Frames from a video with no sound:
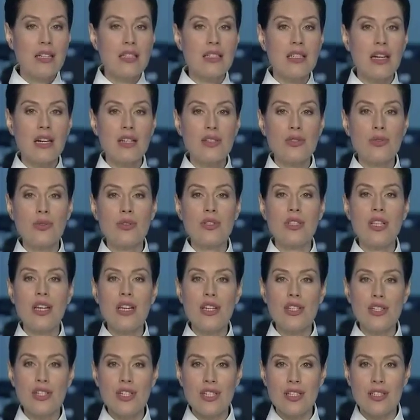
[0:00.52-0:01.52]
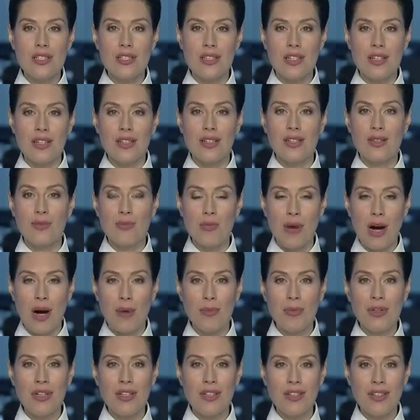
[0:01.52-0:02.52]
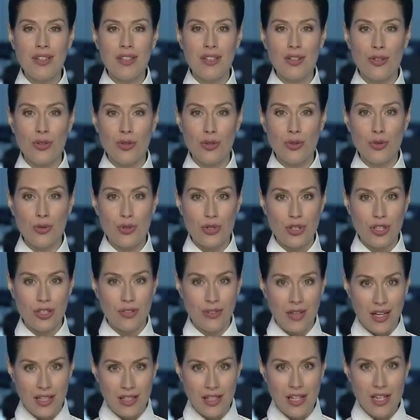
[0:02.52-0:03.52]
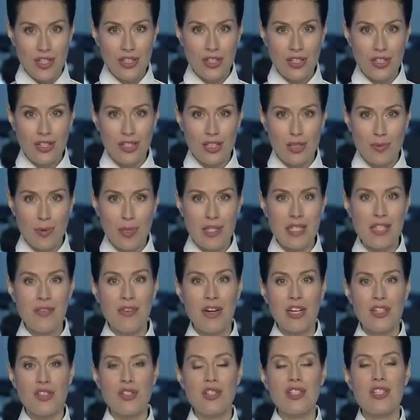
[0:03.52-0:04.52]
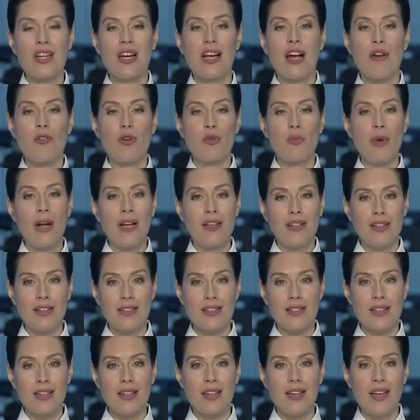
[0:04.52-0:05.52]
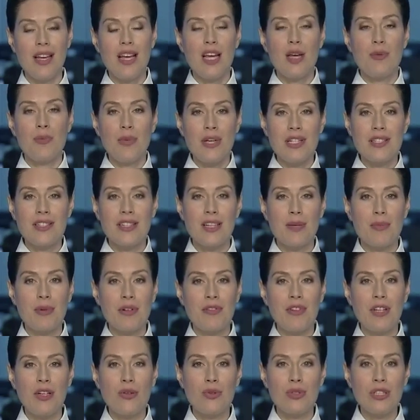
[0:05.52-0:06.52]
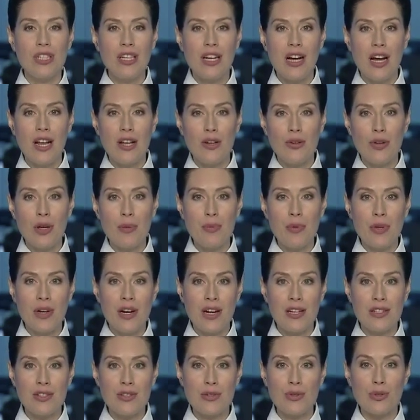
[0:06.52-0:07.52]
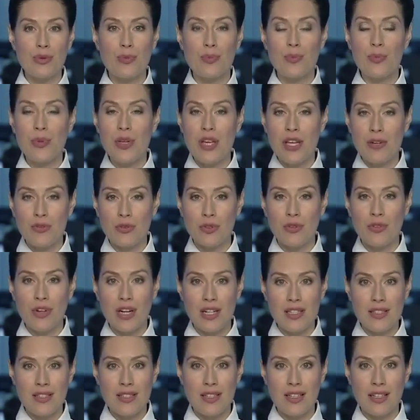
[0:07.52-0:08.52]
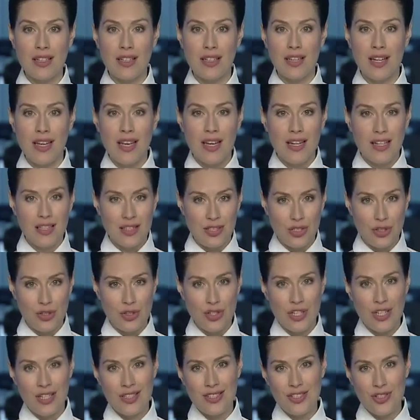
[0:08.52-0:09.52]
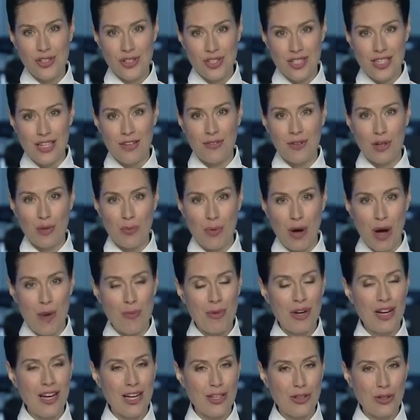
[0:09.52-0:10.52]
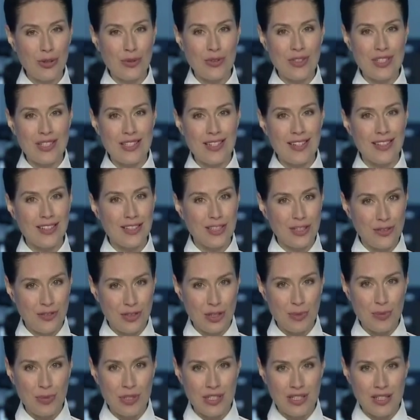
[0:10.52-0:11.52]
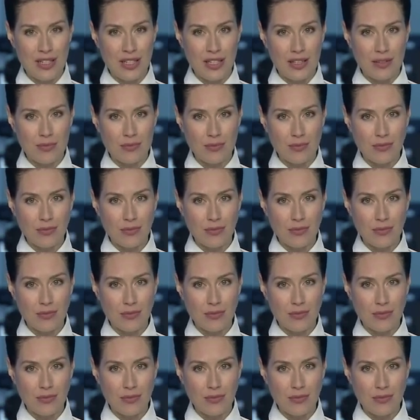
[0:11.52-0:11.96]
Сразу три жизни мамы и ее дочек-двойняшек спасли врачи 40-й больницы. Медики провели уникальную операцию, первую в России. И сейчас счастливая мама готовится к выписке.